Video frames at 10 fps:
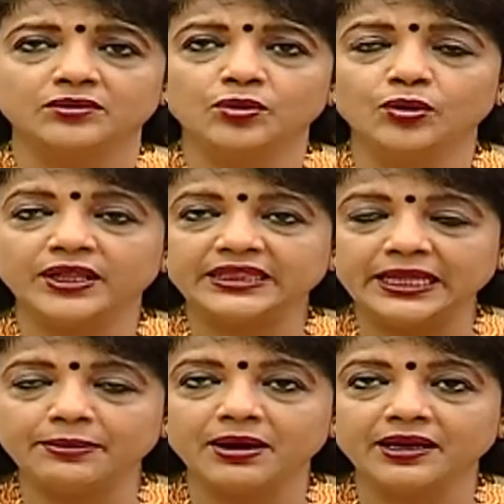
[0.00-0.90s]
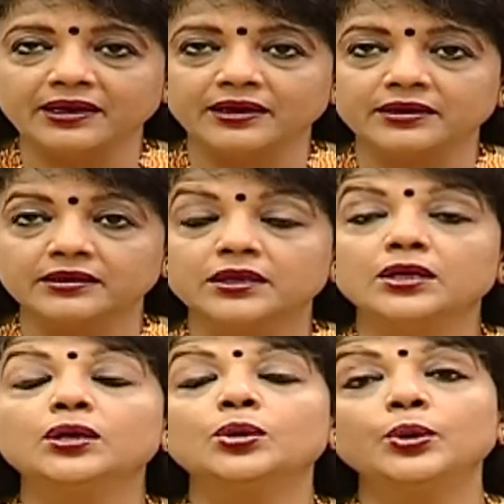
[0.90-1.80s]
உங்களோட தீர்மானங்கள்
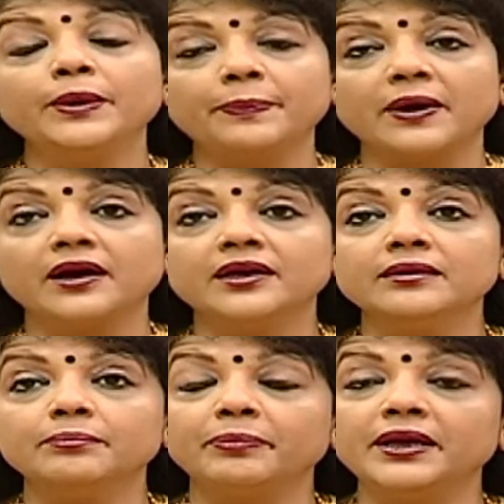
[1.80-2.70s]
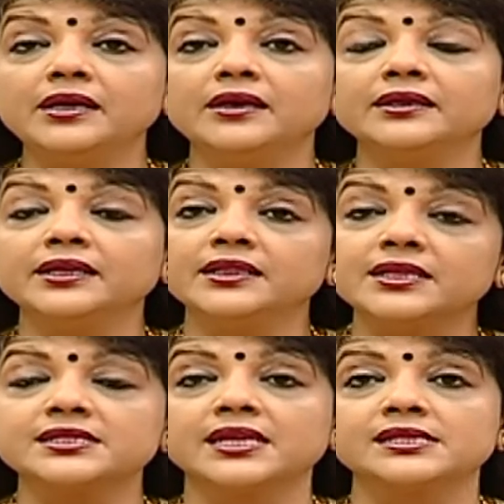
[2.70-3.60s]
குறிப்பாக பெண்களுக்கு
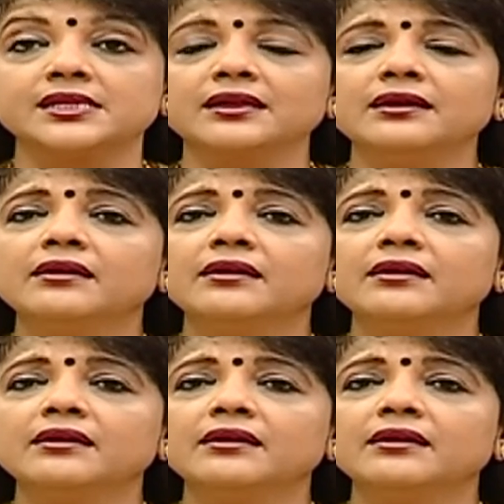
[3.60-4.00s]
இந்த ஸ்டேஜில்